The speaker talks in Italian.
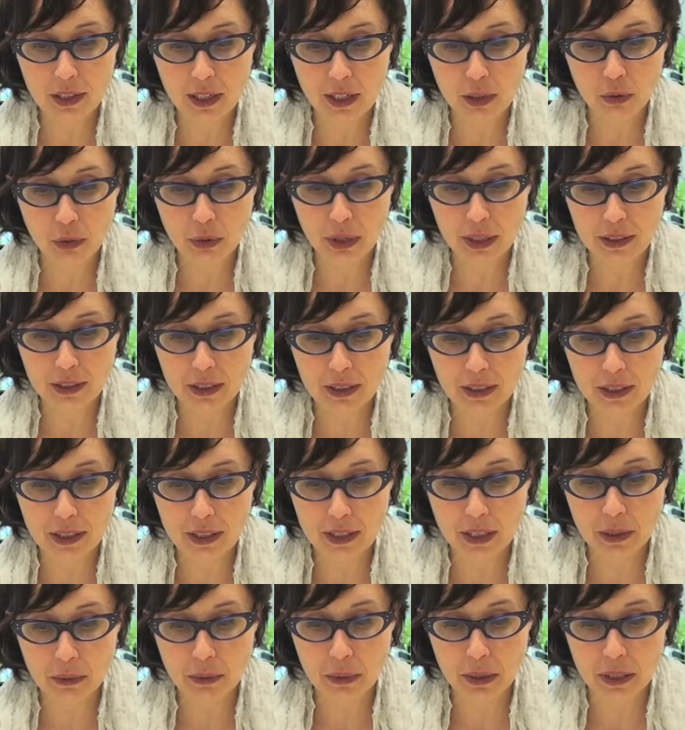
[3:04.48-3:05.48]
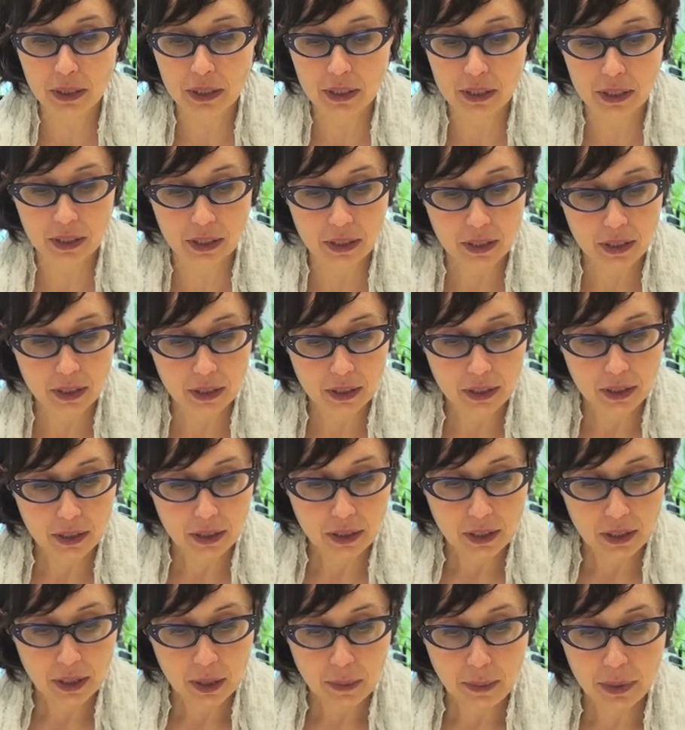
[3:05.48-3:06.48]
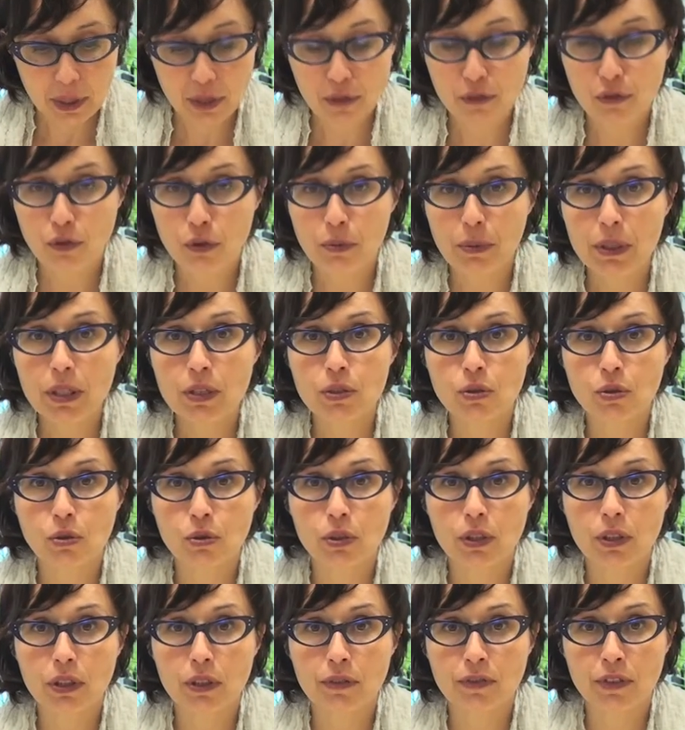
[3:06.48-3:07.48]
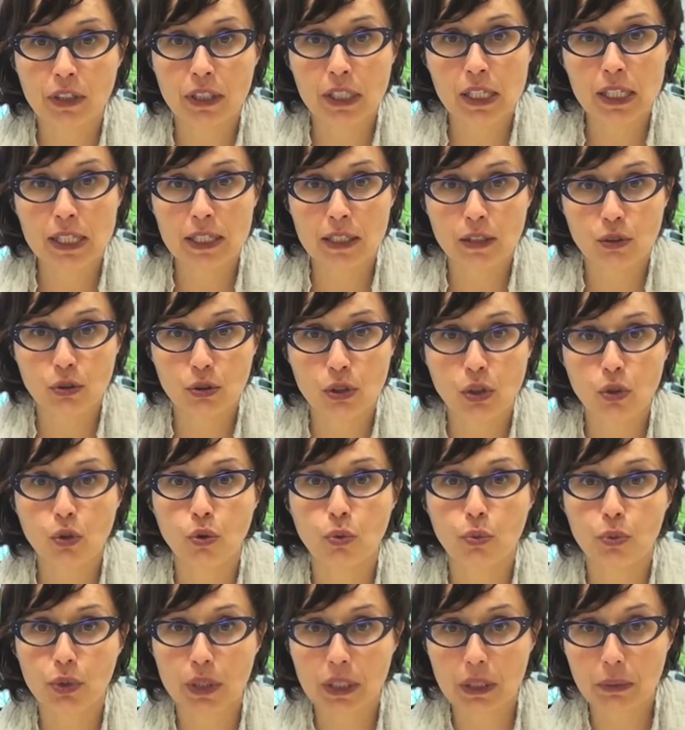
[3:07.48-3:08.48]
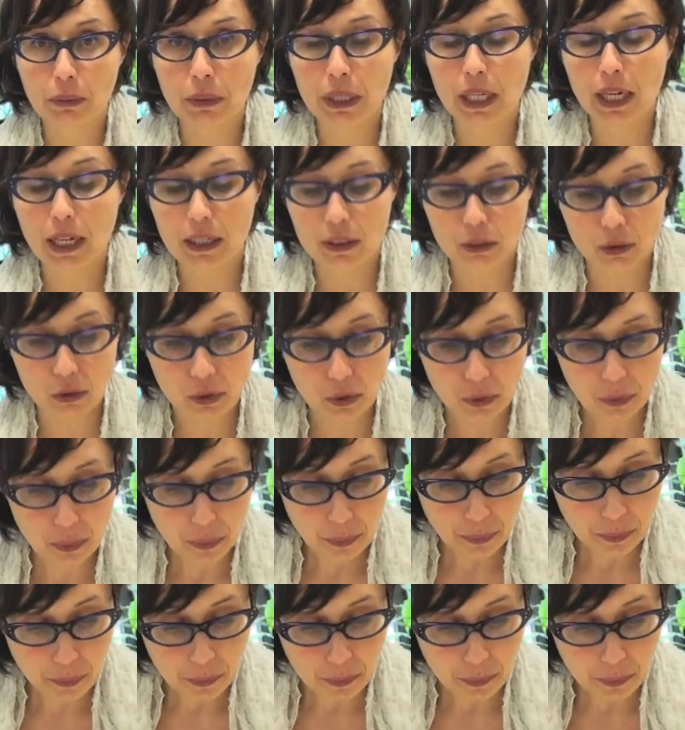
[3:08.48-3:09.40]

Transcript: della durata di 6 mesi. Per informazioni vedi il sito del Comune di Milano.